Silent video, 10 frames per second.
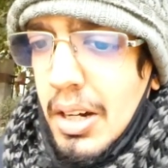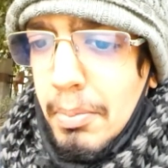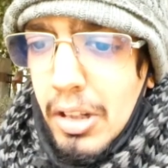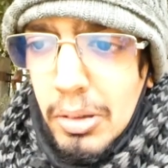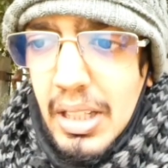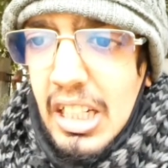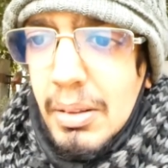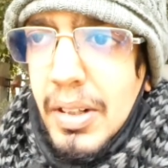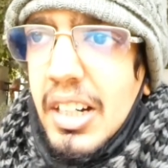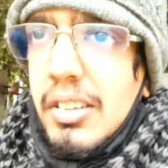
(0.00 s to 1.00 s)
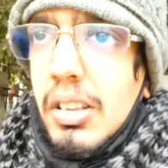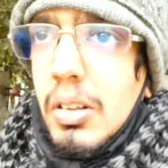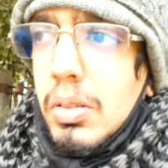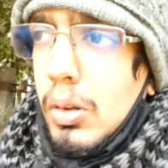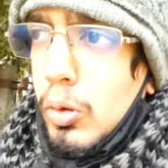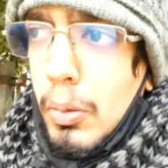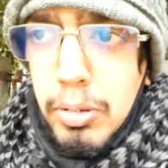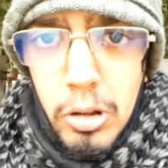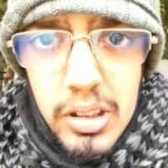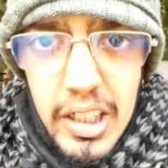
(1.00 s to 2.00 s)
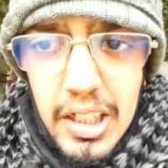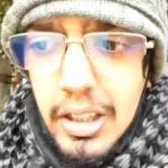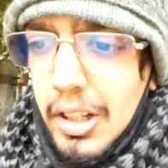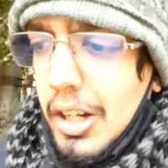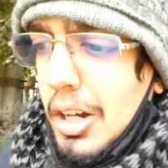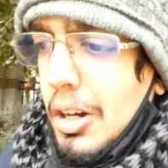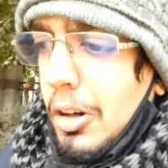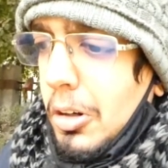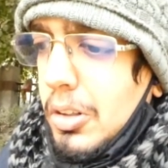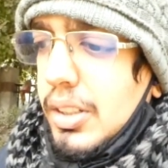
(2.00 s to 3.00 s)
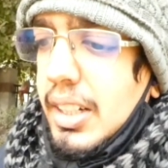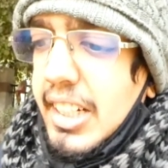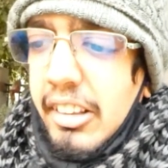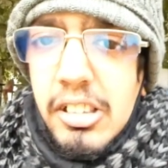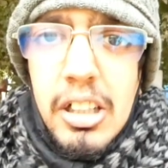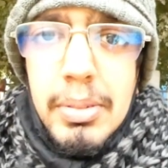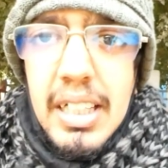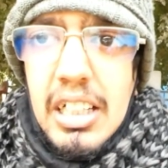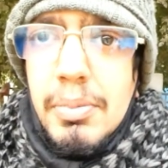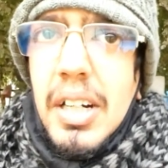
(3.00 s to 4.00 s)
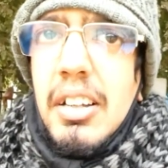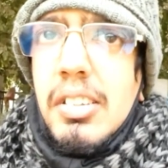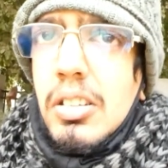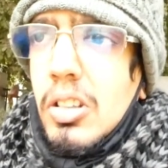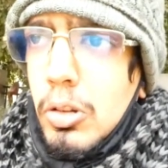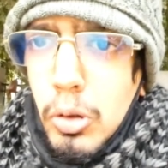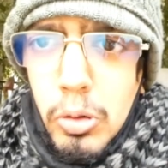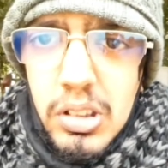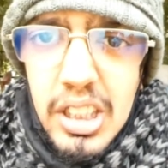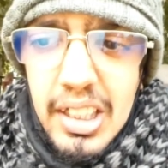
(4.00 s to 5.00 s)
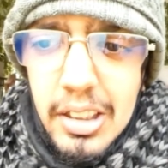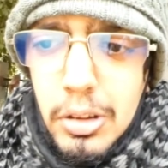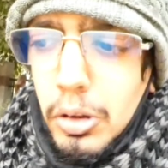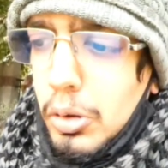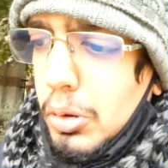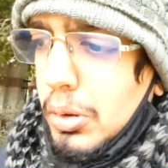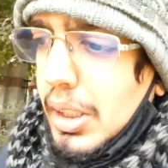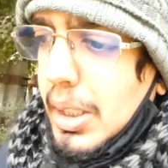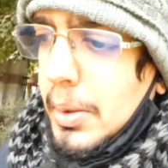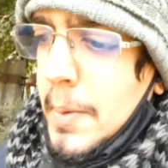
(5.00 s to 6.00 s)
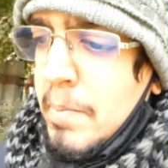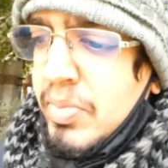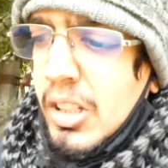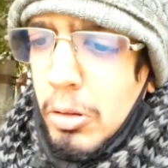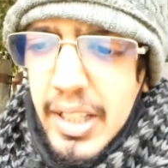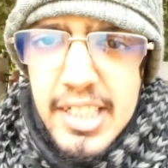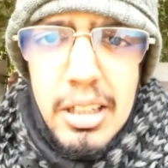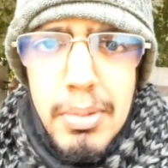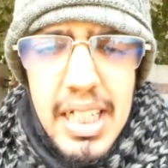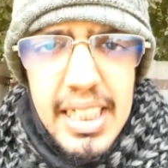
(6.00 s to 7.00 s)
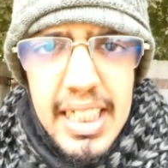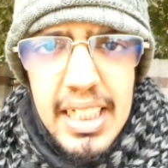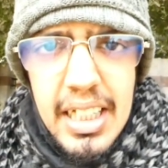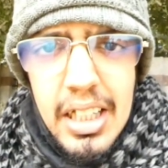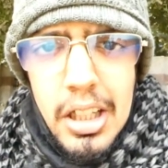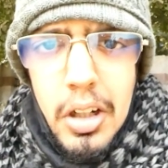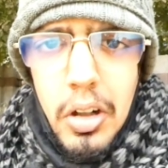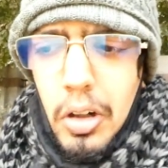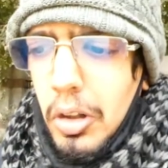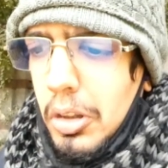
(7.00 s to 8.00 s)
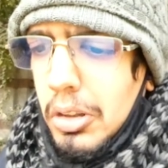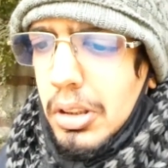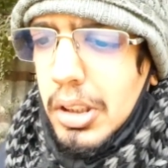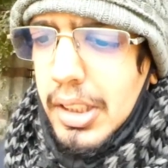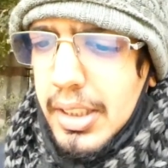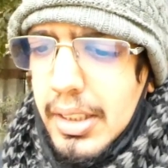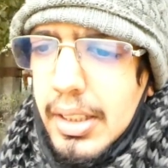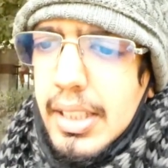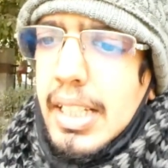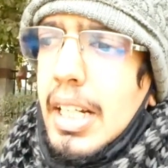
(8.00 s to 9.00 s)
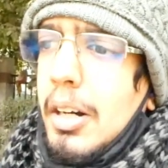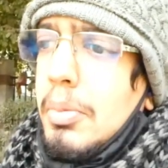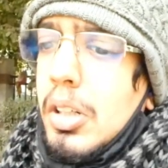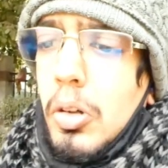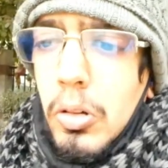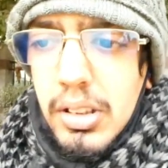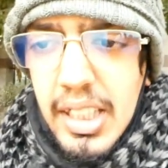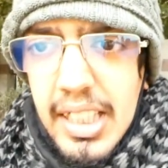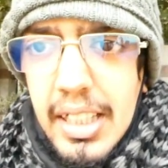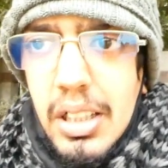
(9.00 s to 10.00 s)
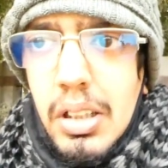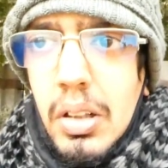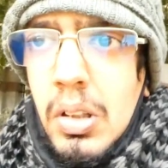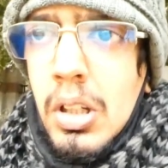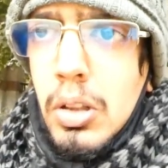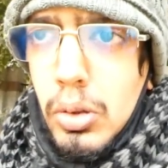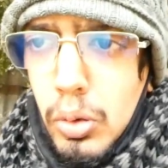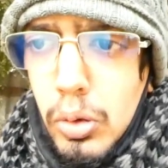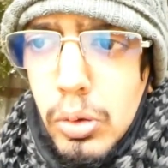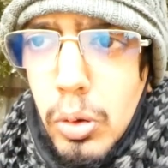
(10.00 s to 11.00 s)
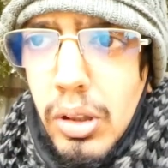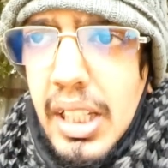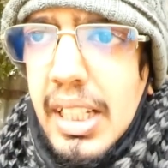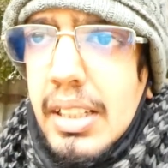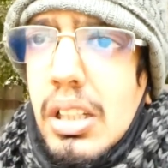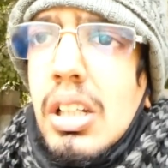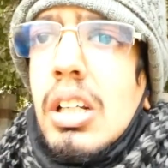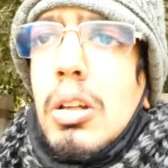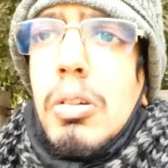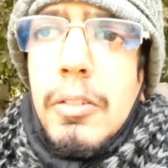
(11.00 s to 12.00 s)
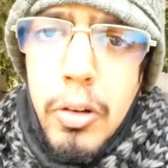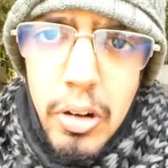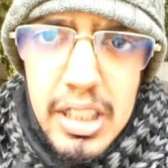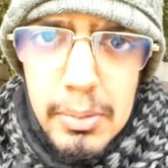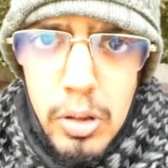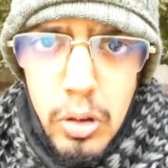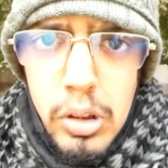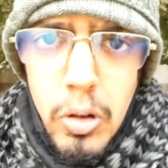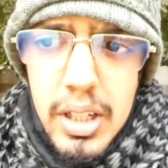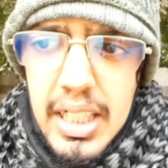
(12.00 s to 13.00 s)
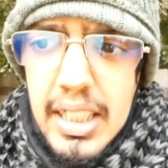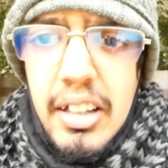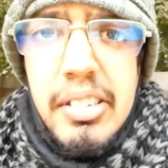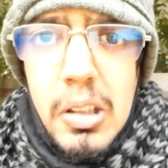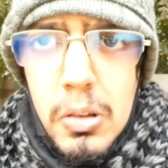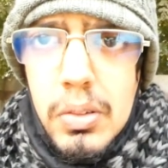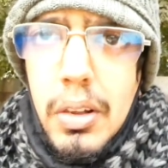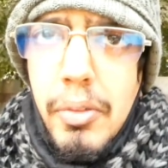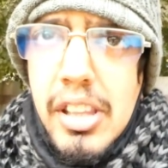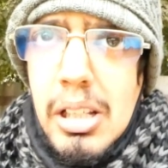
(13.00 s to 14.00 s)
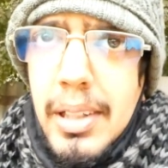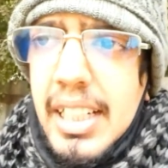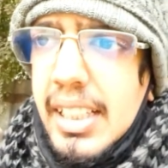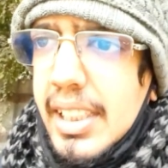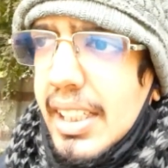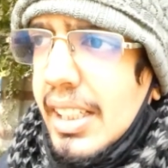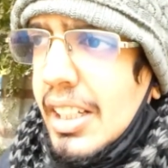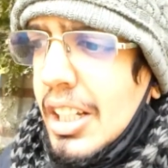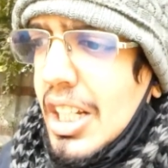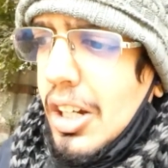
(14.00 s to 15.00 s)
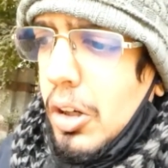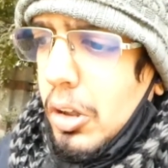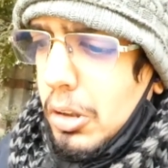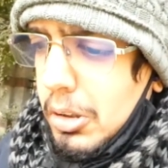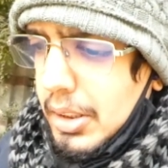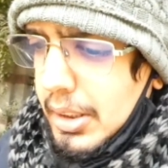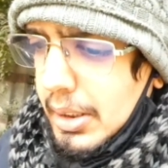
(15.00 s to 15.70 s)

मन्नू भैया के पास गोप्रो था और डेक्स्टर भैया के पास ड्रोन था तो लोकेशन मिली नहीं और कि हम उतरे ड्रोन खोले क्योंकि डब और कदा ज़ीरो विजिबिलिटी थी और